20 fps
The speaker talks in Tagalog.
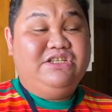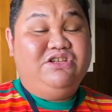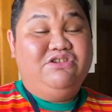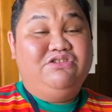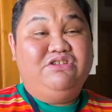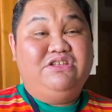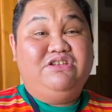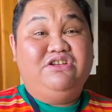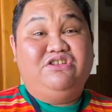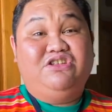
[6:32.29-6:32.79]
So,
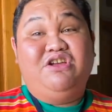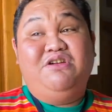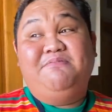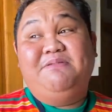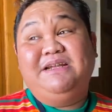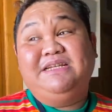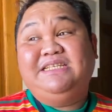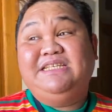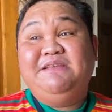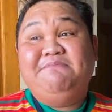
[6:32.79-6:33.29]
so
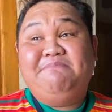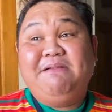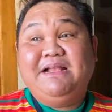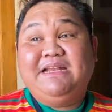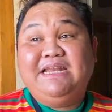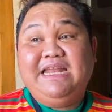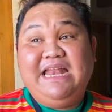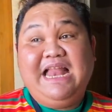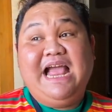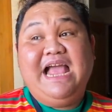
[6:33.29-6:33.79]
sobrang
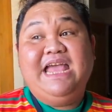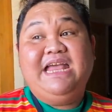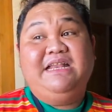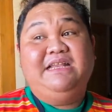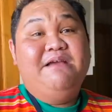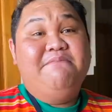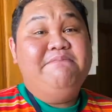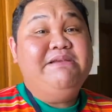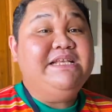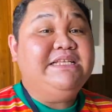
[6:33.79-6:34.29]
sipag nila.
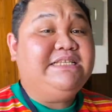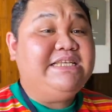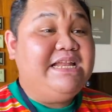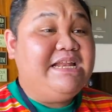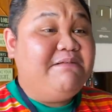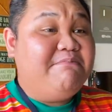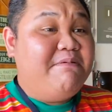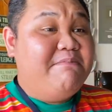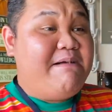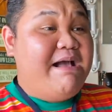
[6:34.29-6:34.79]
And minsan
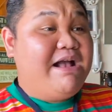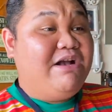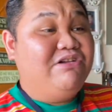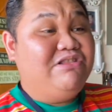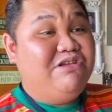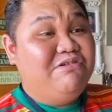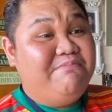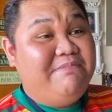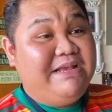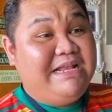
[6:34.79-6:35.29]
nagbabago
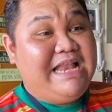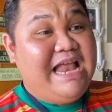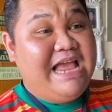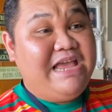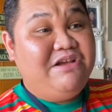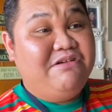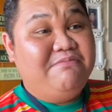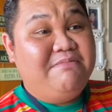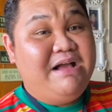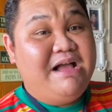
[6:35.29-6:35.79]
daw
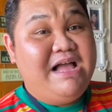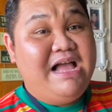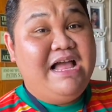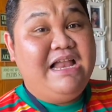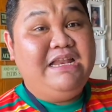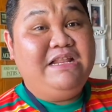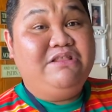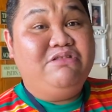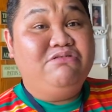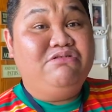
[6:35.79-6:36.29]
bigla yung mga
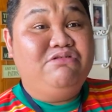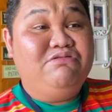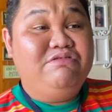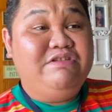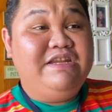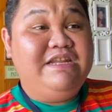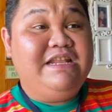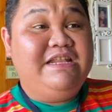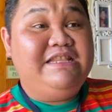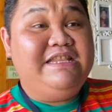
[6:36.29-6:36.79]

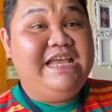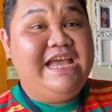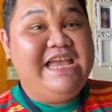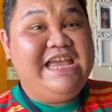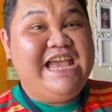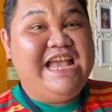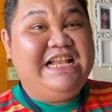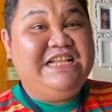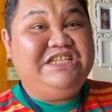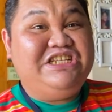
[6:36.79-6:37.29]
alituntunin ng
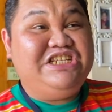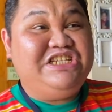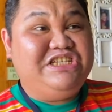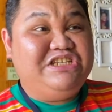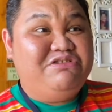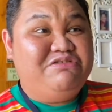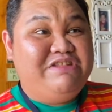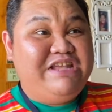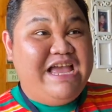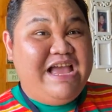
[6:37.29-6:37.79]
DILG
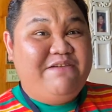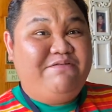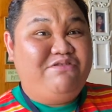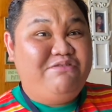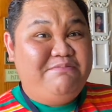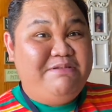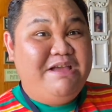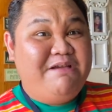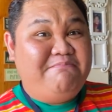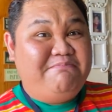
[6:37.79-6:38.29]
so they have
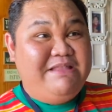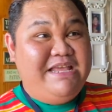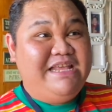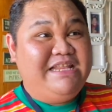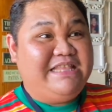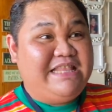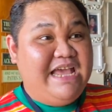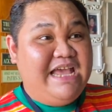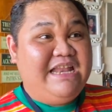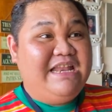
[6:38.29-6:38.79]
to be
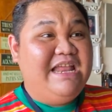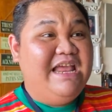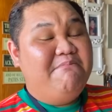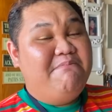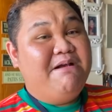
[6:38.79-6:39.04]
updated.